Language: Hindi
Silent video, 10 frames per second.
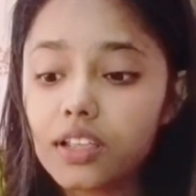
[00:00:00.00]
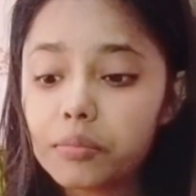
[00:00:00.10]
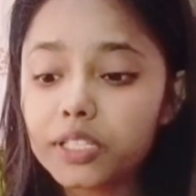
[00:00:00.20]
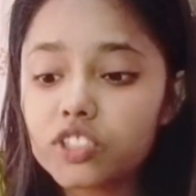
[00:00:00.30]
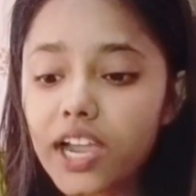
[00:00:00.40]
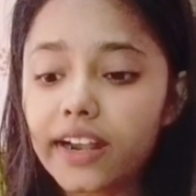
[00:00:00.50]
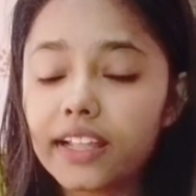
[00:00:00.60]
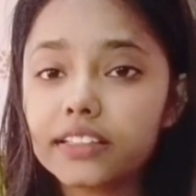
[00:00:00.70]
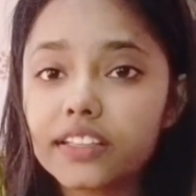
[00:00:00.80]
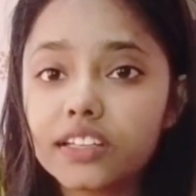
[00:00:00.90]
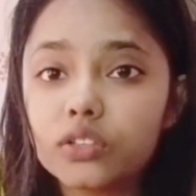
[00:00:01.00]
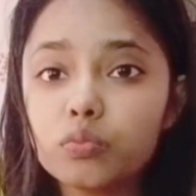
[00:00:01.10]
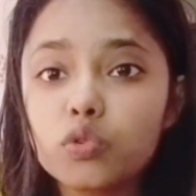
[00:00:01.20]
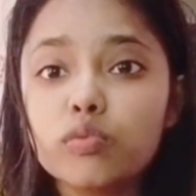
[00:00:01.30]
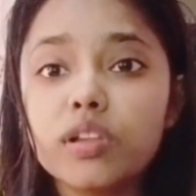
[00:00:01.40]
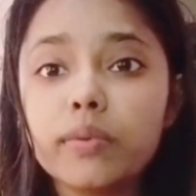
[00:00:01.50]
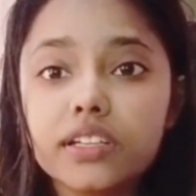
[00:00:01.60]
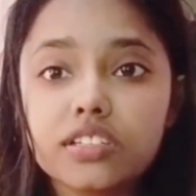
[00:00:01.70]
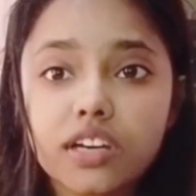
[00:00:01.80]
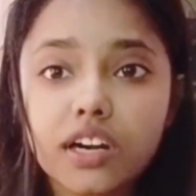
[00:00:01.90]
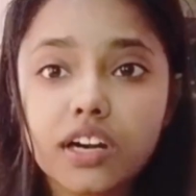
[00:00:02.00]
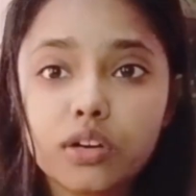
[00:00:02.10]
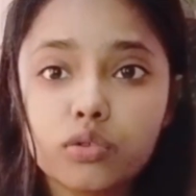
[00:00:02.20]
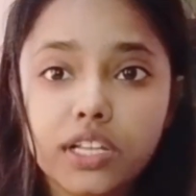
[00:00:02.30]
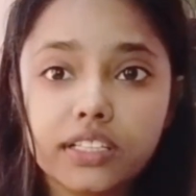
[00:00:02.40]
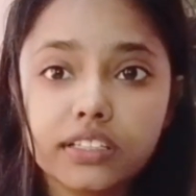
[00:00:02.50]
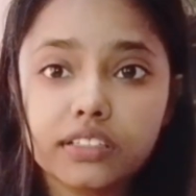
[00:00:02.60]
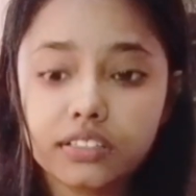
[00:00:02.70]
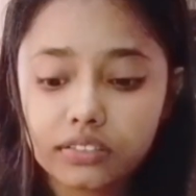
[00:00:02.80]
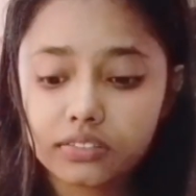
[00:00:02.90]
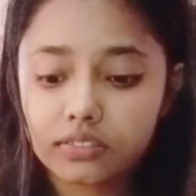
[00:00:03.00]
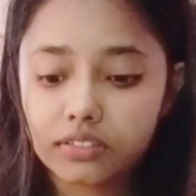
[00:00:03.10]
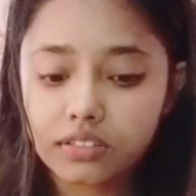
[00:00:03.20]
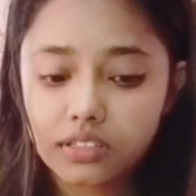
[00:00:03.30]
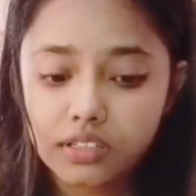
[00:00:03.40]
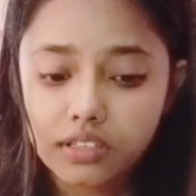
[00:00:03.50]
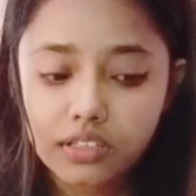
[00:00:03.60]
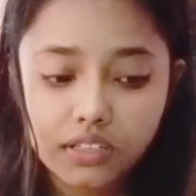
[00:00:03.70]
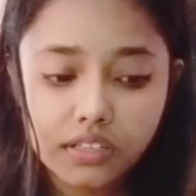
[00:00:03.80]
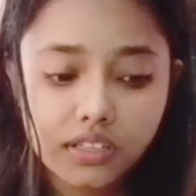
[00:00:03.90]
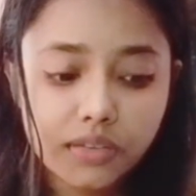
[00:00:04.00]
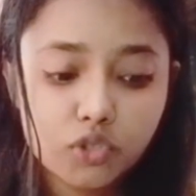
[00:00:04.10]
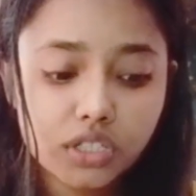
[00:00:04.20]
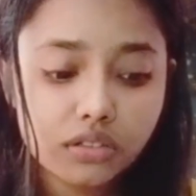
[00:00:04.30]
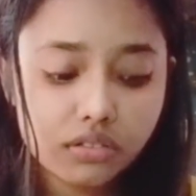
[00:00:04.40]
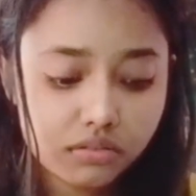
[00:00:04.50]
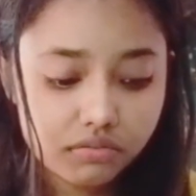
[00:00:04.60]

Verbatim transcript: मतलब चाय डालते हैं ना तो बुलबुले बनने स्टार्ट हो जाते हैं ये मुझे